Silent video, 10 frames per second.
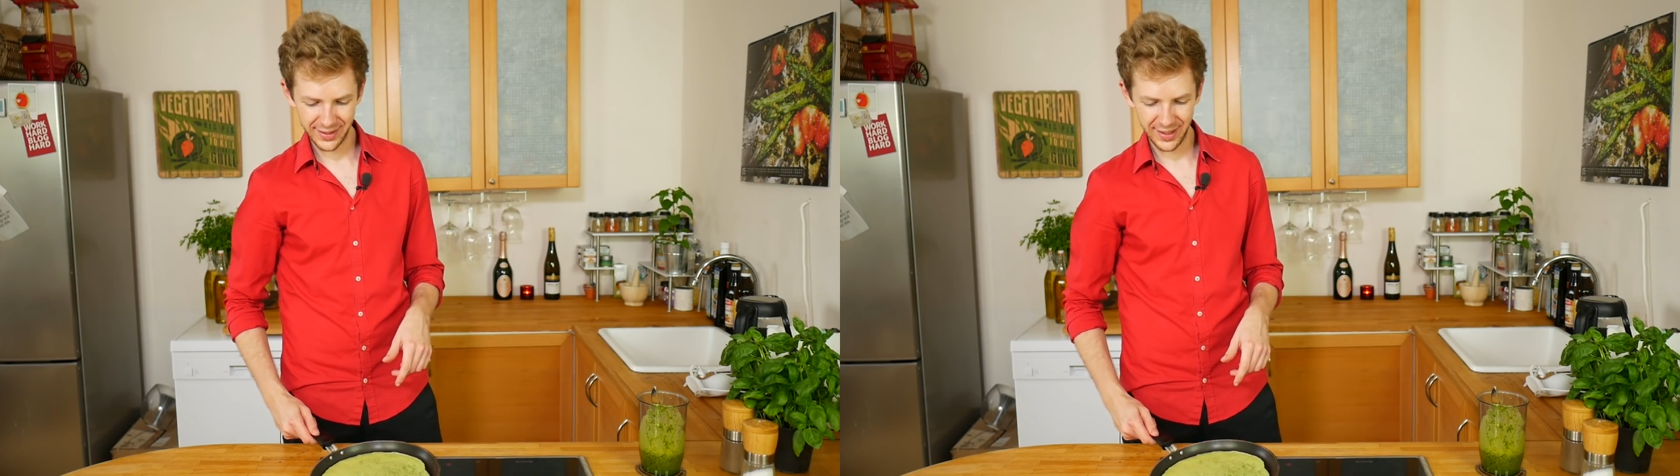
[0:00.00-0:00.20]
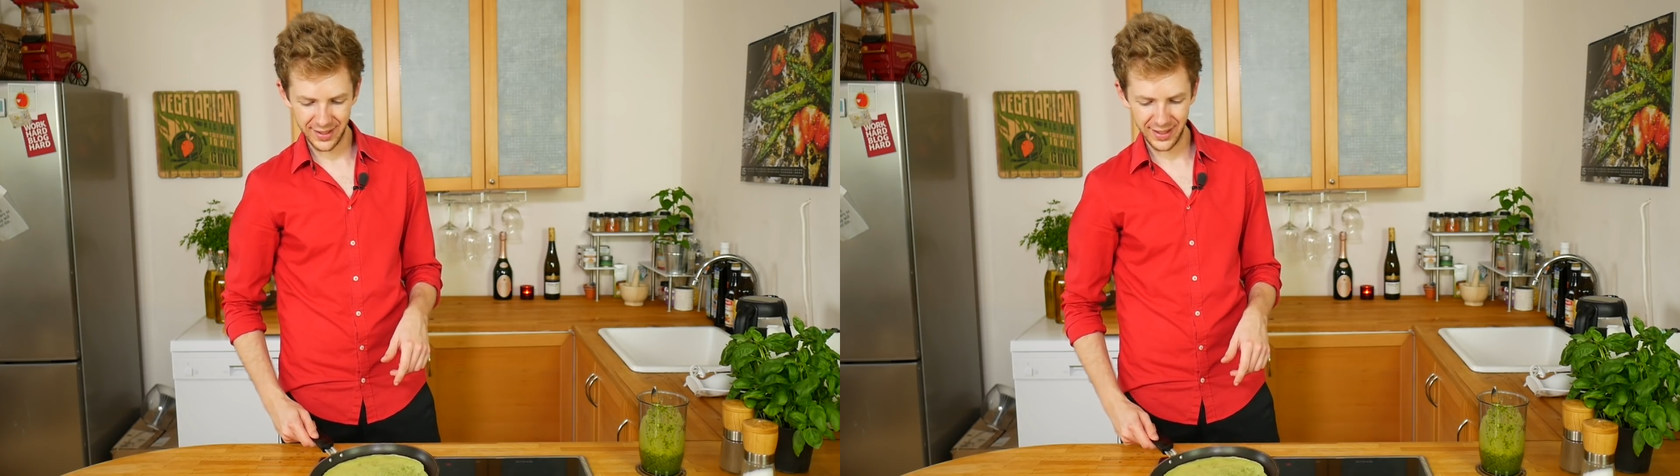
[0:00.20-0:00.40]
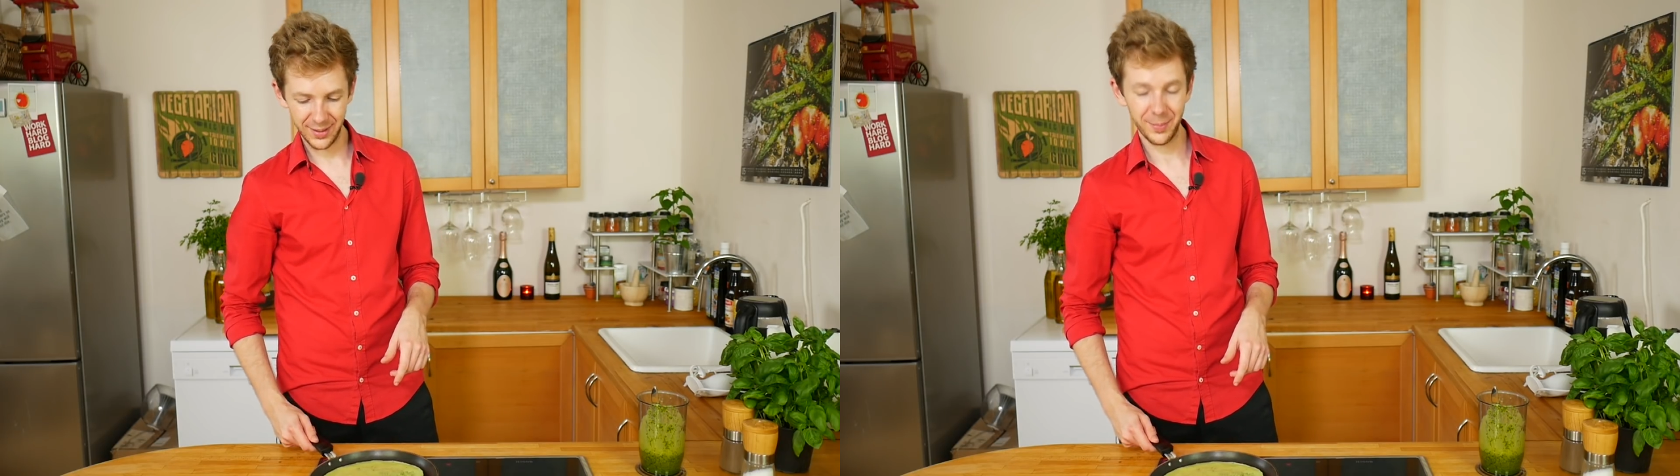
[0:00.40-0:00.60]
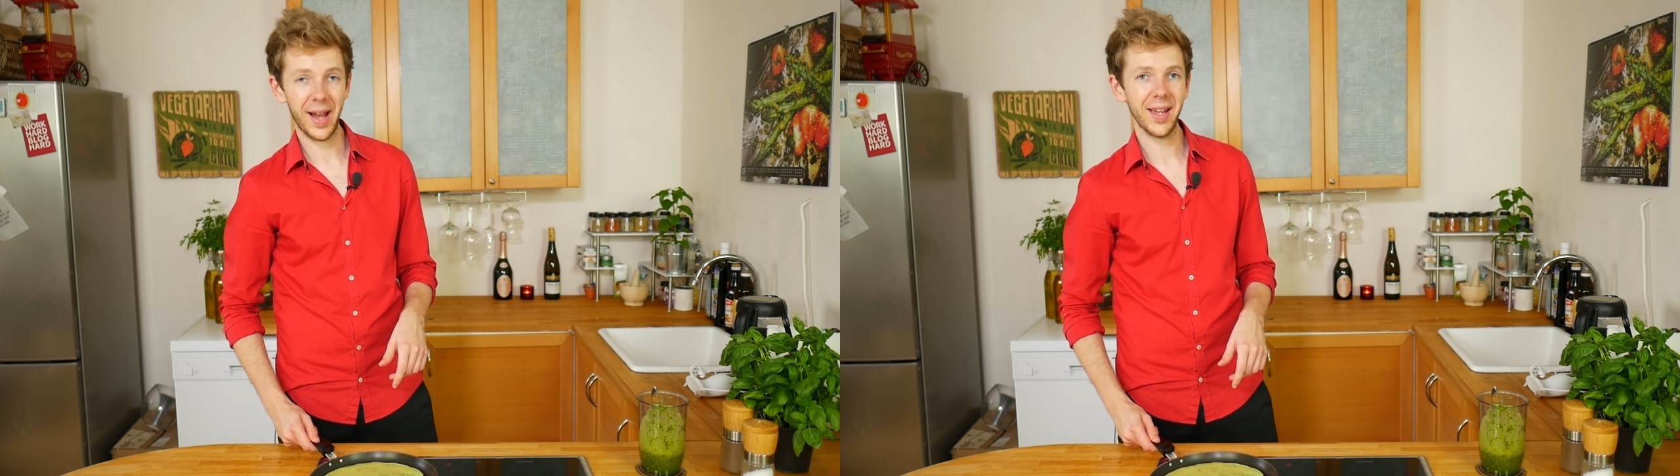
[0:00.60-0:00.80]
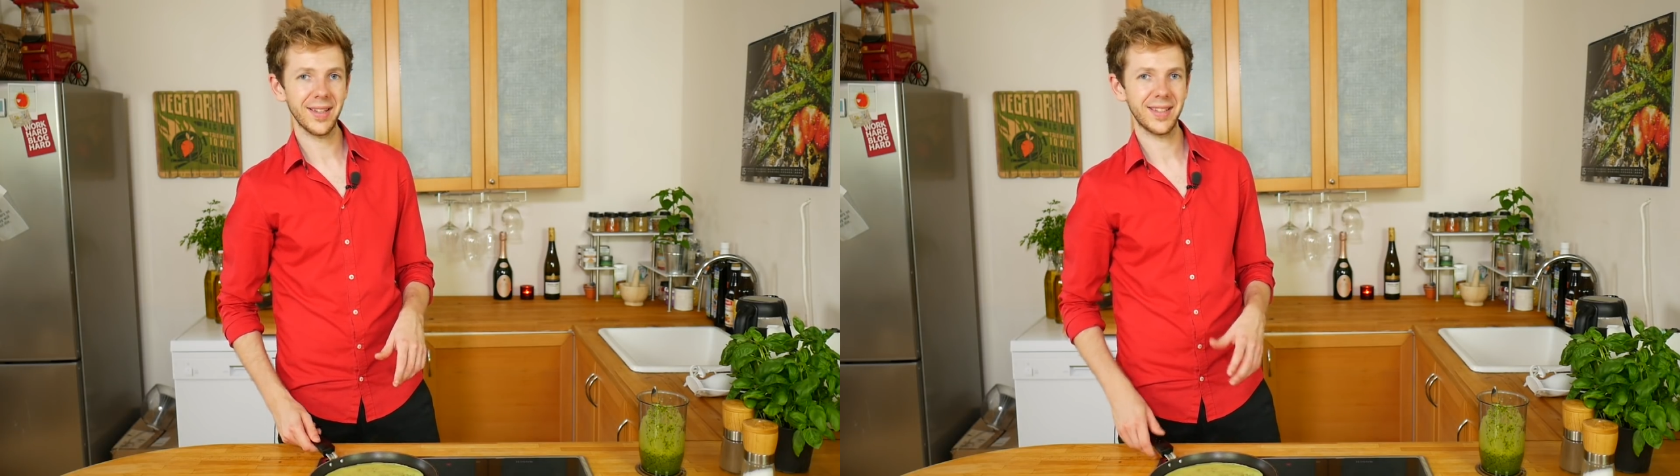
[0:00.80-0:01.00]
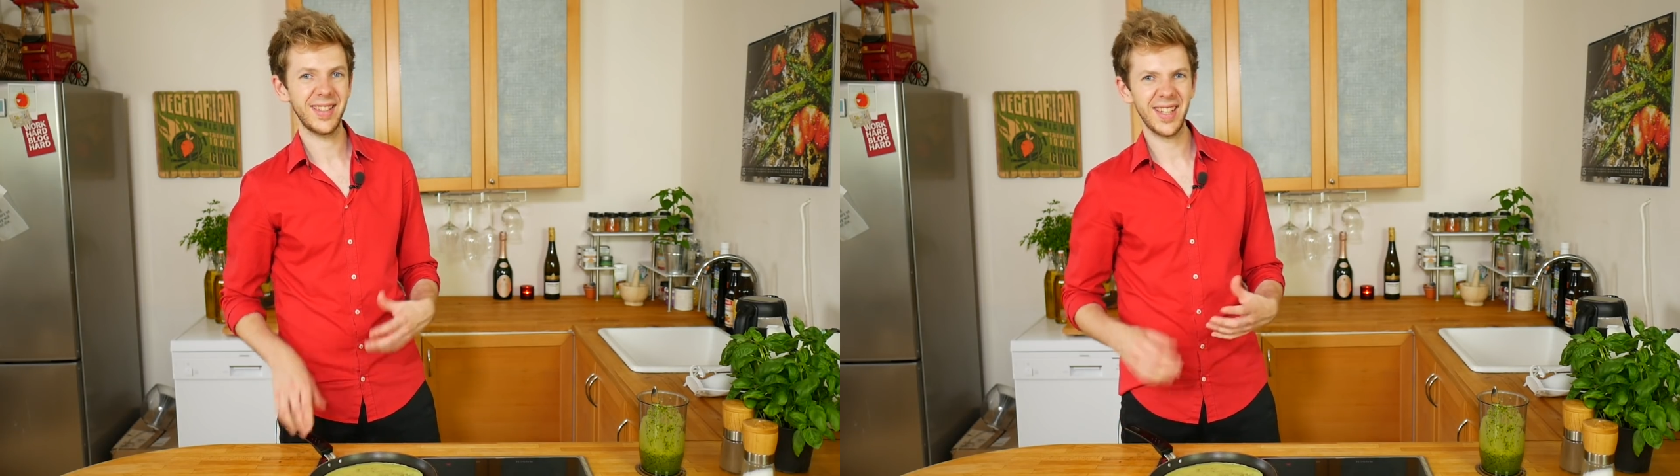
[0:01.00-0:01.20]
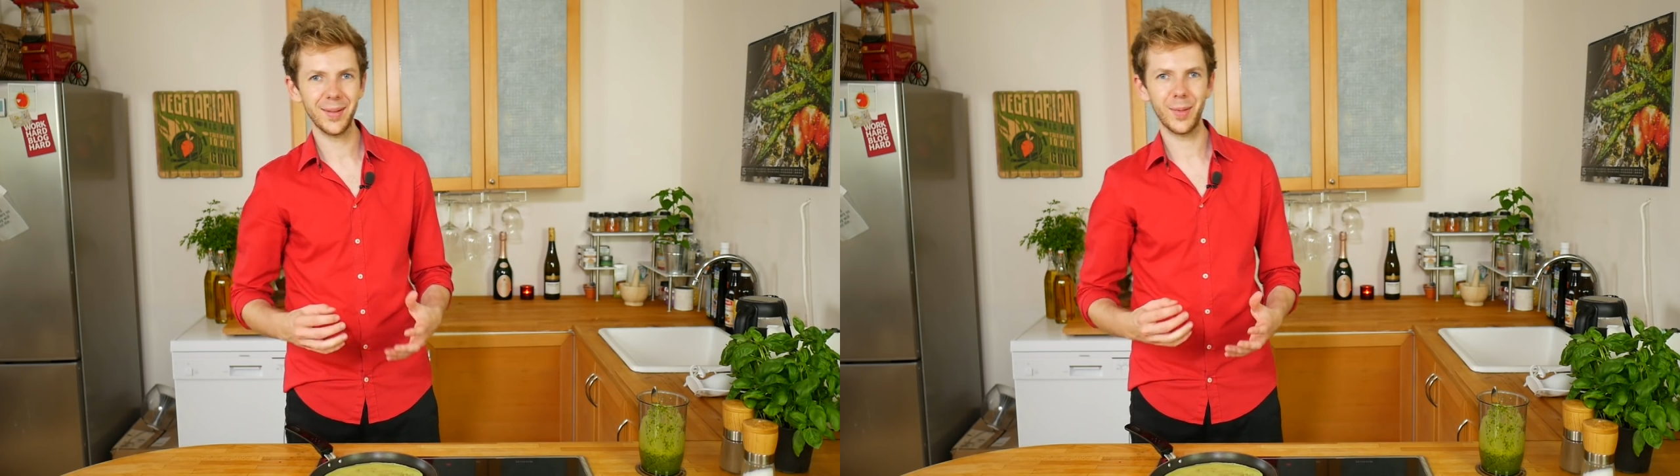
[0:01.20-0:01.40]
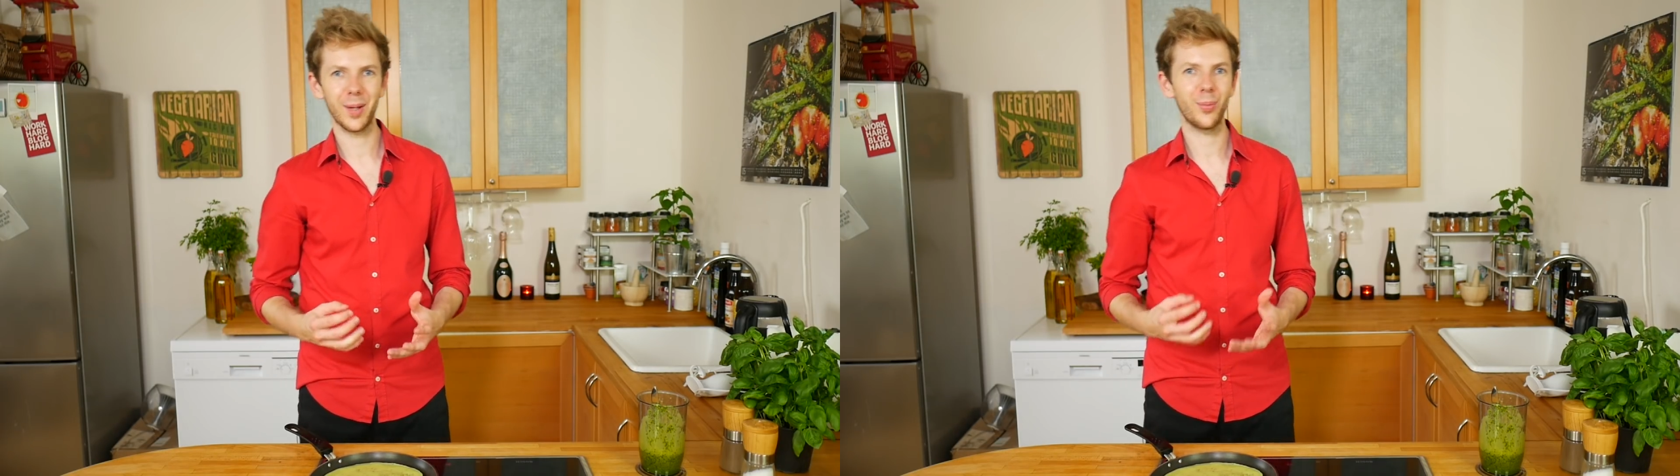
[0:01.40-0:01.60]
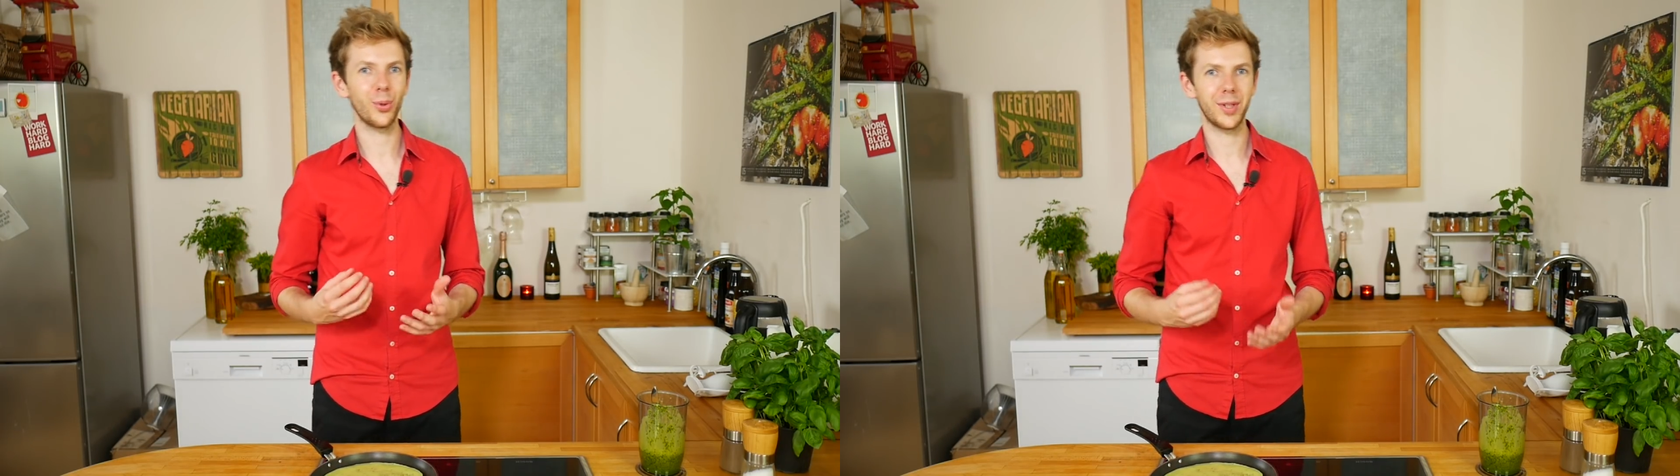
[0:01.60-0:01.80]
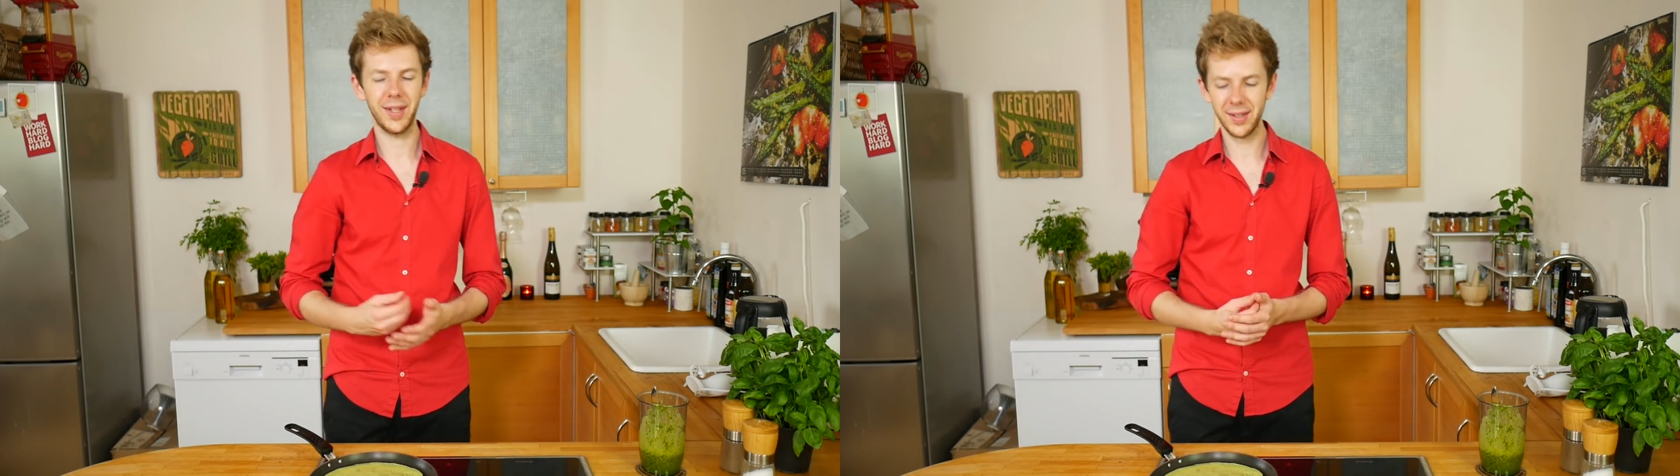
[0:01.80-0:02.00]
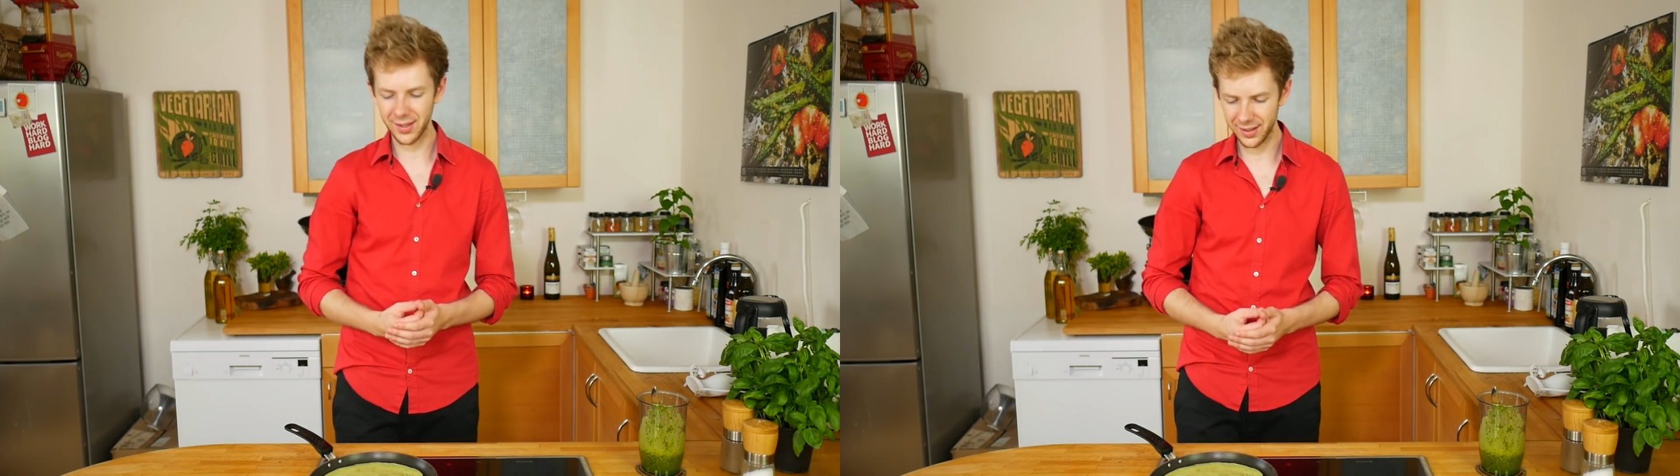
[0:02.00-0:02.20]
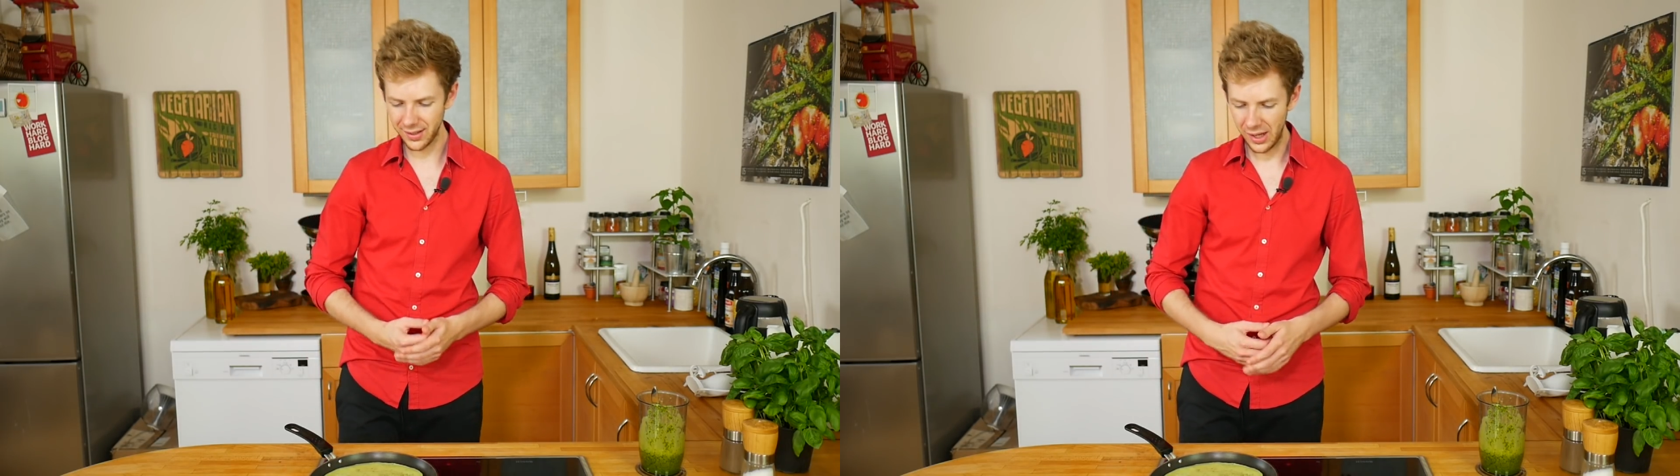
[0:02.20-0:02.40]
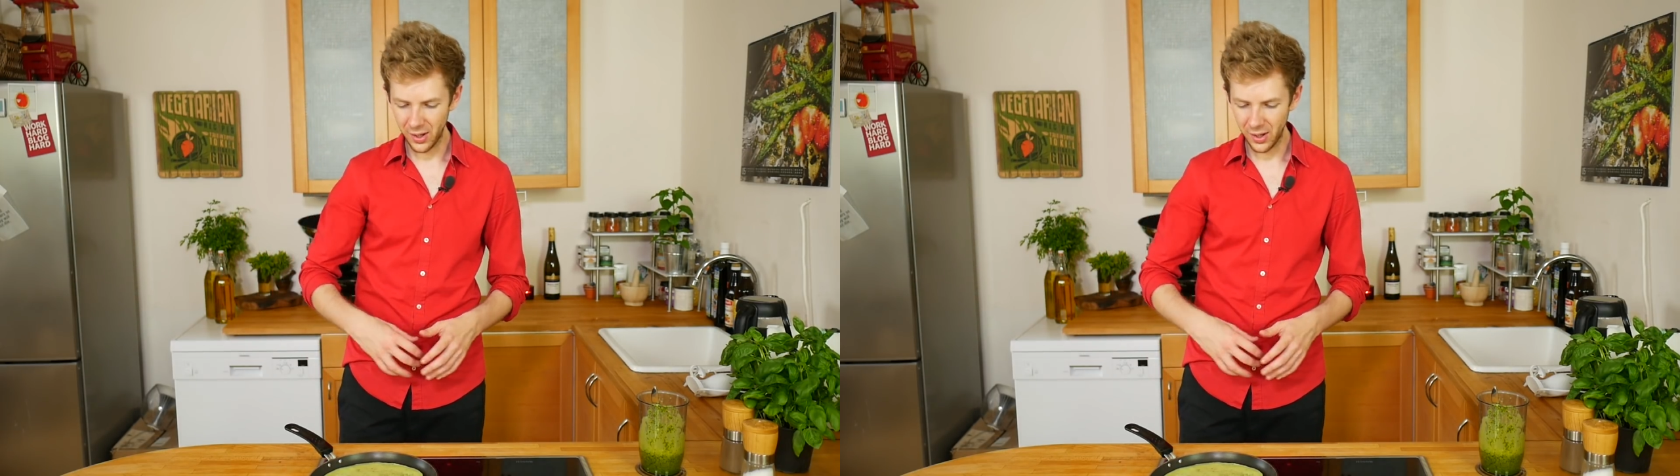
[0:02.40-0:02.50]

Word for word: denn in dem Ei ist jede Menge Protein drin